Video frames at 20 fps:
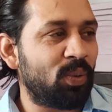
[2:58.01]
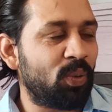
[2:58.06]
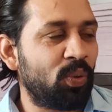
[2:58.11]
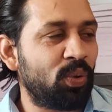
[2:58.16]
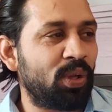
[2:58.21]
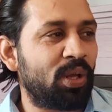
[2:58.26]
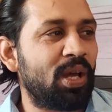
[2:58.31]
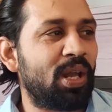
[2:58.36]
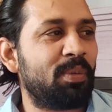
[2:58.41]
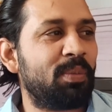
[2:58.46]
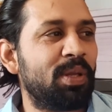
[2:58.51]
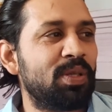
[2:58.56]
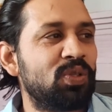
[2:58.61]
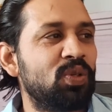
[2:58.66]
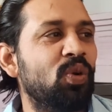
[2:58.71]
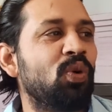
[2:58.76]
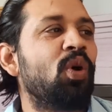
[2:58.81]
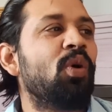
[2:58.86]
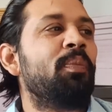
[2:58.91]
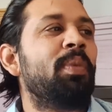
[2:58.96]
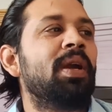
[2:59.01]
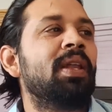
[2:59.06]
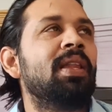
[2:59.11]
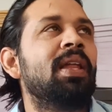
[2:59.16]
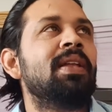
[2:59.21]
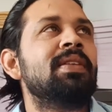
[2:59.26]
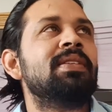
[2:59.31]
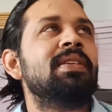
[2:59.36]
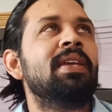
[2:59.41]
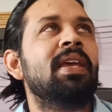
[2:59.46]
उठकर बच्चों को
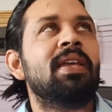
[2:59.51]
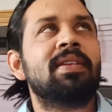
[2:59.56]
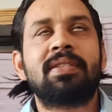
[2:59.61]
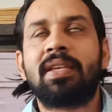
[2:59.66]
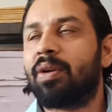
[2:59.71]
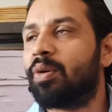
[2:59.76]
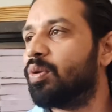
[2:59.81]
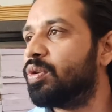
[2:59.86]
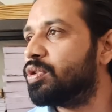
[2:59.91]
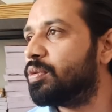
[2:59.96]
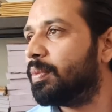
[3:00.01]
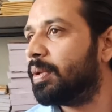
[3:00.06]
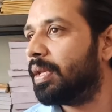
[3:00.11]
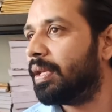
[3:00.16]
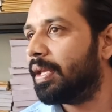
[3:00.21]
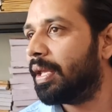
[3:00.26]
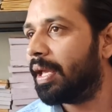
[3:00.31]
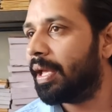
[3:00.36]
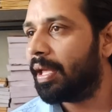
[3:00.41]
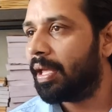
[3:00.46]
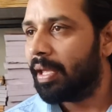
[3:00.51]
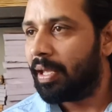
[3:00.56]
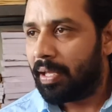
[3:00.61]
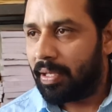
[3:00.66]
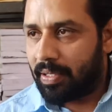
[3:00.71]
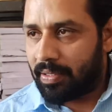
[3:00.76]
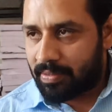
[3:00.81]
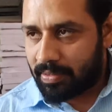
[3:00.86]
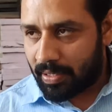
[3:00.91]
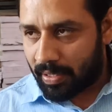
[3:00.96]
पढ़ना चाहिए ऐसा कुछ भी नहीं है
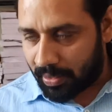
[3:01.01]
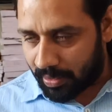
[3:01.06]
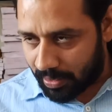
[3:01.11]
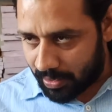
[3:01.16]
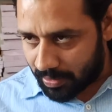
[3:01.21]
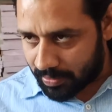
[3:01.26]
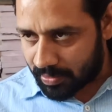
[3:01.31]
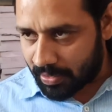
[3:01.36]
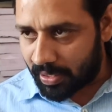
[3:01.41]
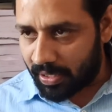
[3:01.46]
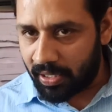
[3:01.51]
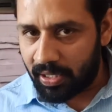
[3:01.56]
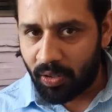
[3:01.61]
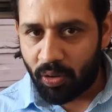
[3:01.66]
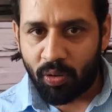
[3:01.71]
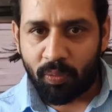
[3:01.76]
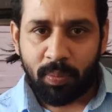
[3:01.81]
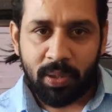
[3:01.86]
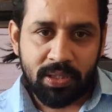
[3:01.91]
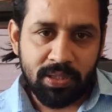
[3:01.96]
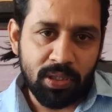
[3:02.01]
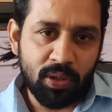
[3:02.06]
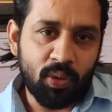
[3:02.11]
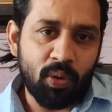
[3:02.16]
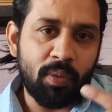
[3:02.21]
स्टडी को बच्चे